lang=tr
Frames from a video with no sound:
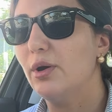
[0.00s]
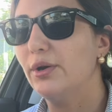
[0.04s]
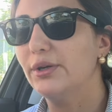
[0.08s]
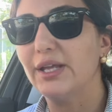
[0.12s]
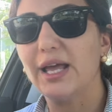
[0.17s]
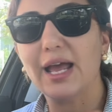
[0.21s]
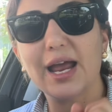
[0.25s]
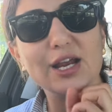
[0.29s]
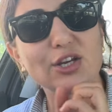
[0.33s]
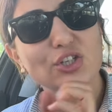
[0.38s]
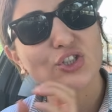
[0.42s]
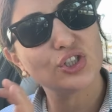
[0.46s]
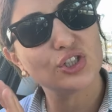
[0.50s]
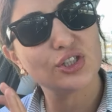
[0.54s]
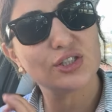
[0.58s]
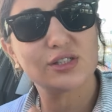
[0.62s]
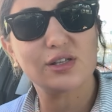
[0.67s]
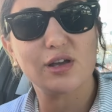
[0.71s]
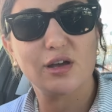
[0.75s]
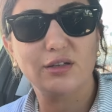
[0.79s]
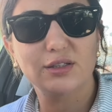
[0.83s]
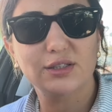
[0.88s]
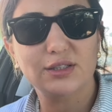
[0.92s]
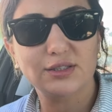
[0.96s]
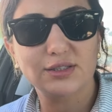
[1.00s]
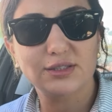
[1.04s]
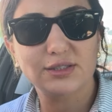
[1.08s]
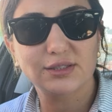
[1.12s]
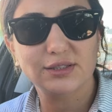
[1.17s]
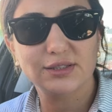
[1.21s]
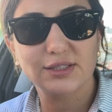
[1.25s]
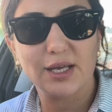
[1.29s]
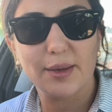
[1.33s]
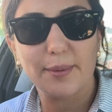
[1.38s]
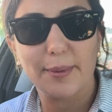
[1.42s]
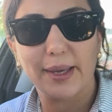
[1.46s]
Hani her şeyin
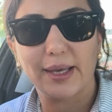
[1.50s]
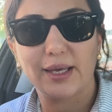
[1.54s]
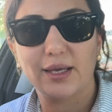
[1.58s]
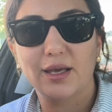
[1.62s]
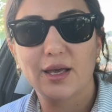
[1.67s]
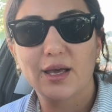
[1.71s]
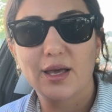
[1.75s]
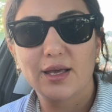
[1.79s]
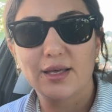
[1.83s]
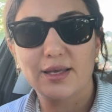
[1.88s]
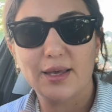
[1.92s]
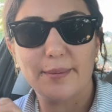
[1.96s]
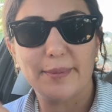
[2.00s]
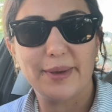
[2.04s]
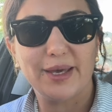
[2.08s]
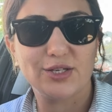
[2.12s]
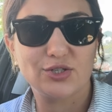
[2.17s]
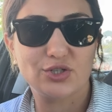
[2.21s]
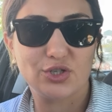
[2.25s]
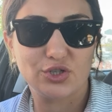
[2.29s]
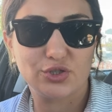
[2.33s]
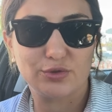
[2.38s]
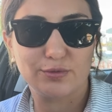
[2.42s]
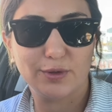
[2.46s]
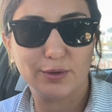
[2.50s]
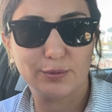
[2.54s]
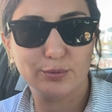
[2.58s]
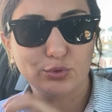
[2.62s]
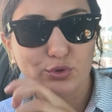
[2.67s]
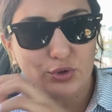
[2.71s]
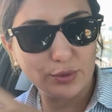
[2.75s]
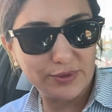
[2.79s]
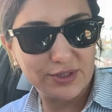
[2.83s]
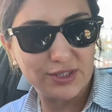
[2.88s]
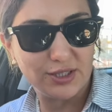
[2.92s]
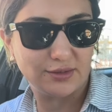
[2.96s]
sağlıklısını yemek, yemeye çalışmak.
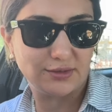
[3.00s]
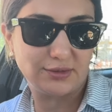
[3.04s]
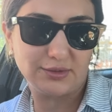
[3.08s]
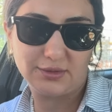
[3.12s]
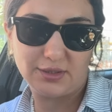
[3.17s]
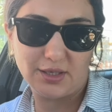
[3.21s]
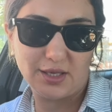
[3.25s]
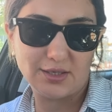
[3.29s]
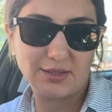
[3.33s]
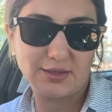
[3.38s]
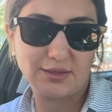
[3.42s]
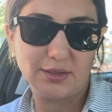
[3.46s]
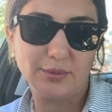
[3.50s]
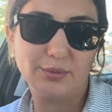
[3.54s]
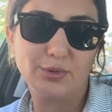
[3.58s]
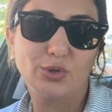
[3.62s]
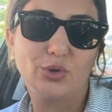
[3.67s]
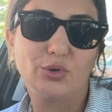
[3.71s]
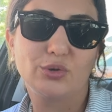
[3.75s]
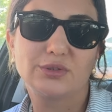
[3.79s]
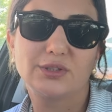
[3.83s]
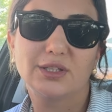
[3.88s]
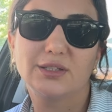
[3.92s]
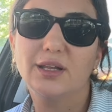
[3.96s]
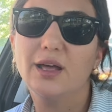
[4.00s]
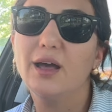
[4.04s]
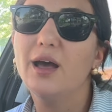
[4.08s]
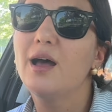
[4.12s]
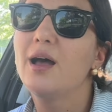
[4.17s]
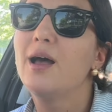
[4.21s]
Bu da bir takıntı aslında bir noktada.